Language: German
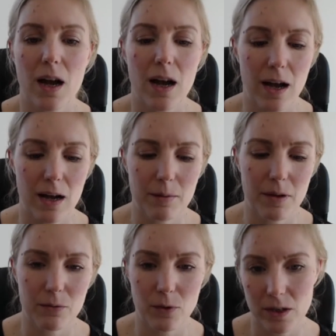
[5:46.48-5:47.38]

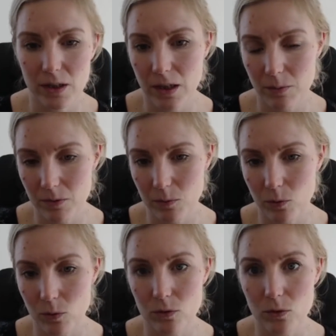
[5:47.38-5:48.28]
aber vor allen Dingen eben das
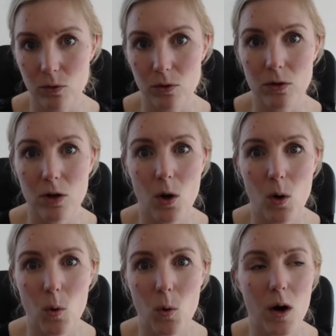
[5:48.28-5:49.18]
Progesteron
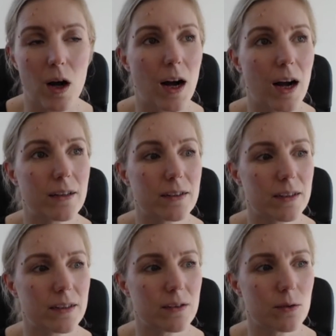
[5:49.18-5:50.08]
hoch
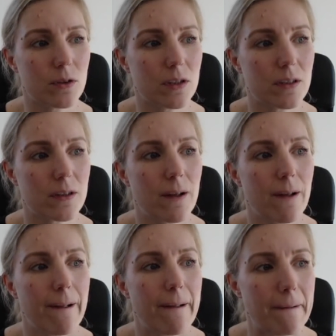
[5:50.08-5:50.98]
antientzündlich.
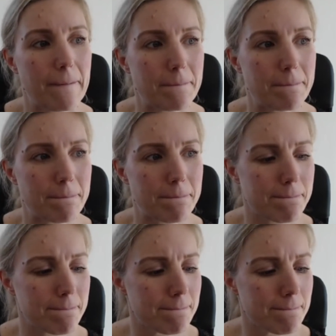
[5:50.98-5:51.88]

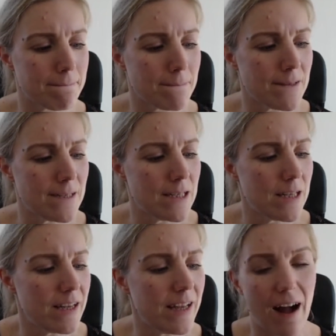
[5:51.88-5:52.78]
Ähm,
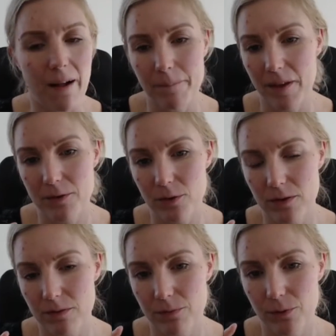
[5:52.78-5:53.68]
ja, also
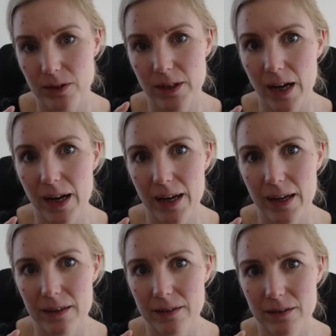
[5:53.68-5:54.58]
von
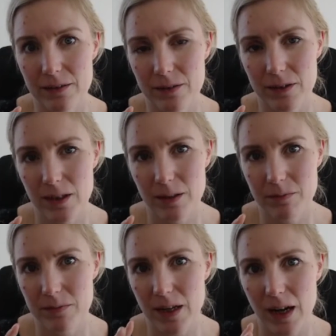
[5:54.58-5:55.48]
daher, äh,
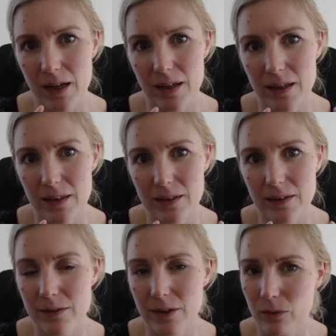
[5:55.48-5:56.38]
ähm,
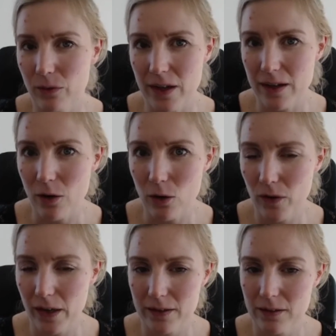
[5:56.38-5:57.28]
da, das fällt auch
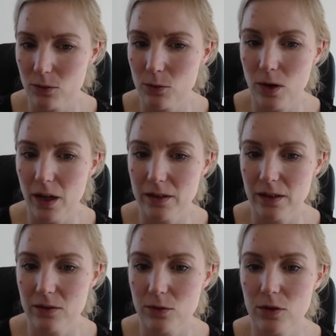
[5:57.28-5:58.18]
weg, diese
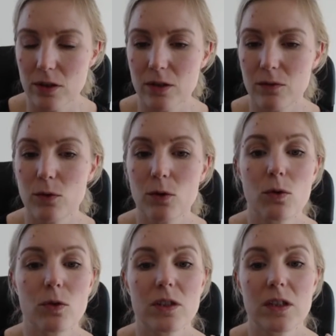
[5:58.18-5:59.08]
hochantientzündliche
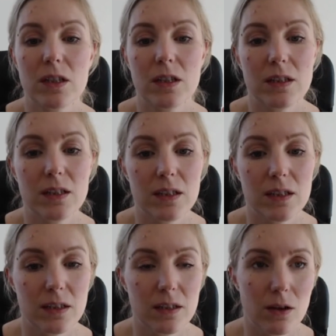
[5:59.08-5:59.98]
Wirkung, die
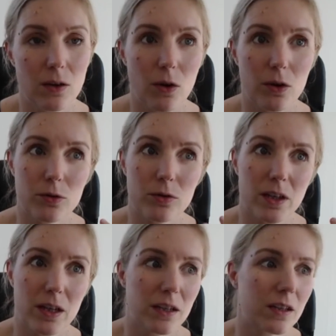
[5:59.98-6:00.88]
die
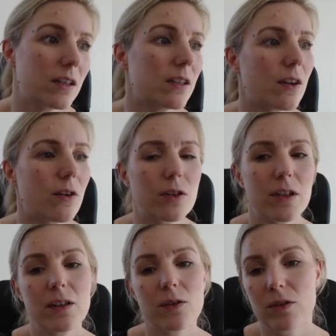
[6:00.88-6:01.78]
Leukotriene,
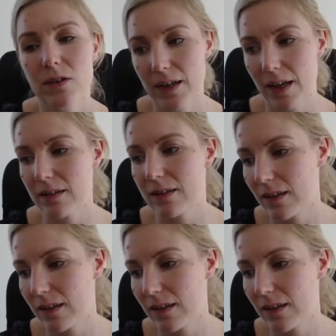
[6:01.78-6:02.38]
Interleukine und diese ganzen